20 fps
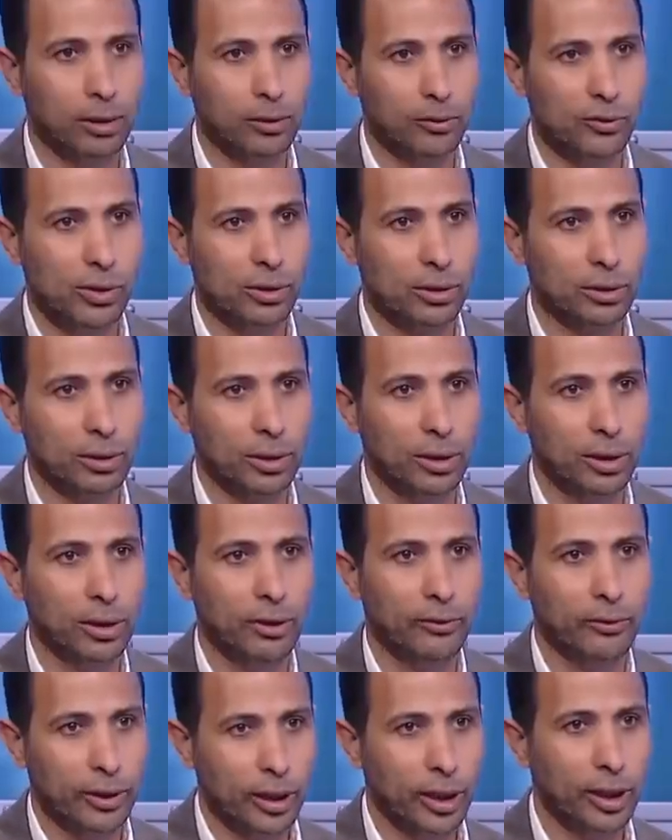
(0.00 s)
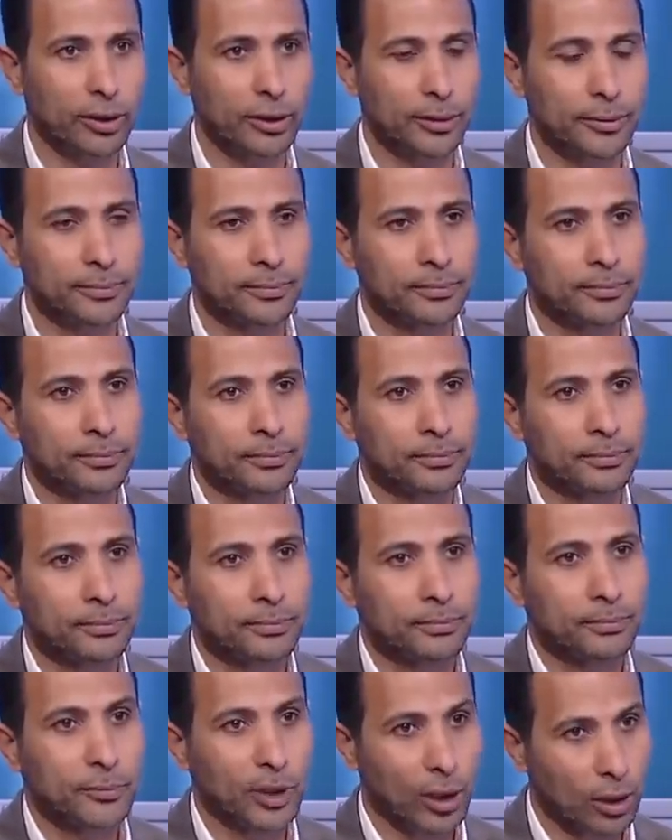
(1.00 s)
انه اوف سايد اتفرجت عليه
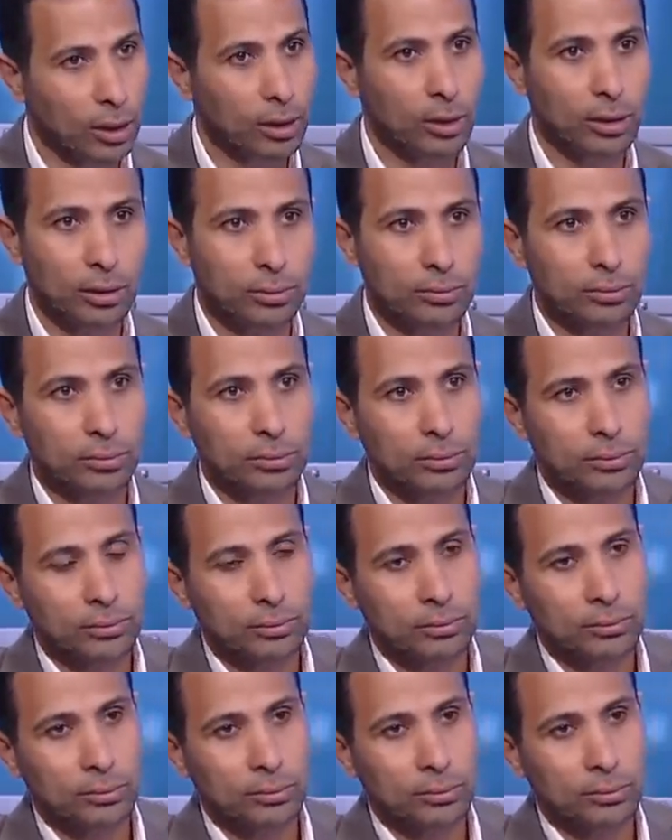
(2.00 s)
آه،, اه عشان انت